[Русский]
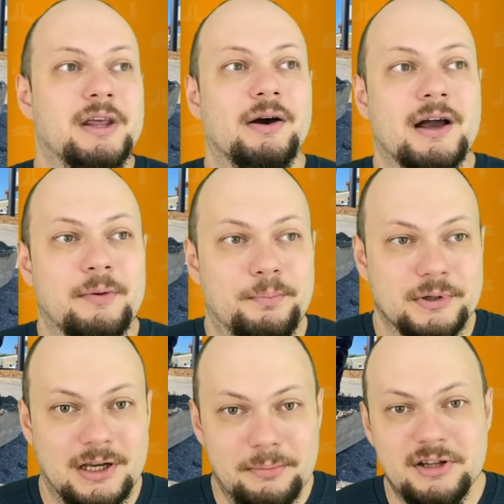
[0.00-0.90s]
я как
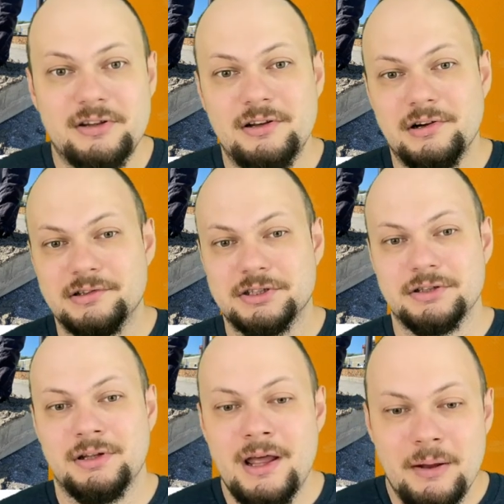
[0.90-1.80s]
потребитель
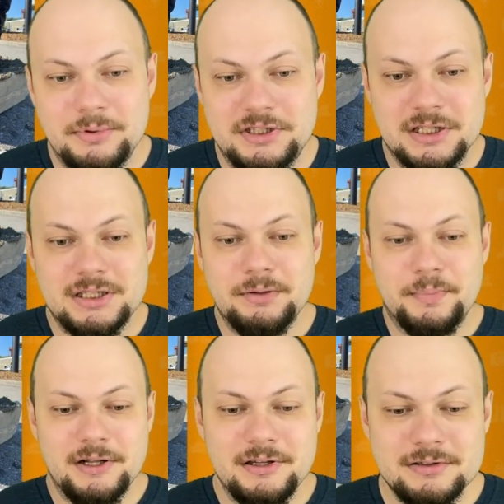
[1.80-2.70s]
должен поддержать
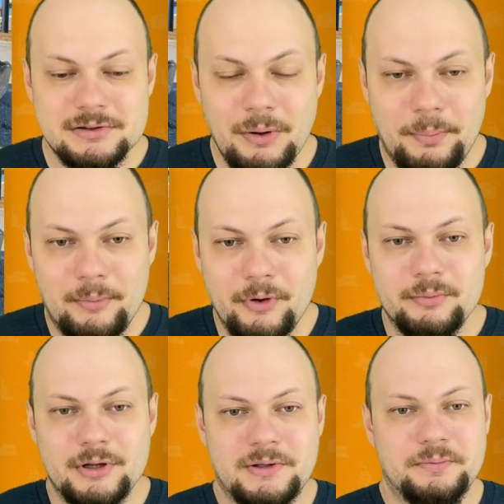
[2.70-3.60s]
протест, но,
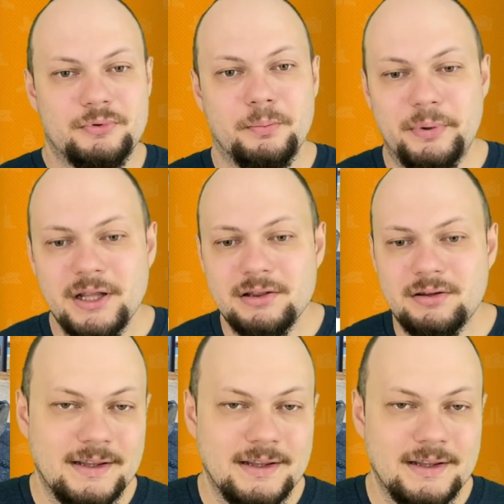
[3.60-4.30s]
по-моему, это все бред.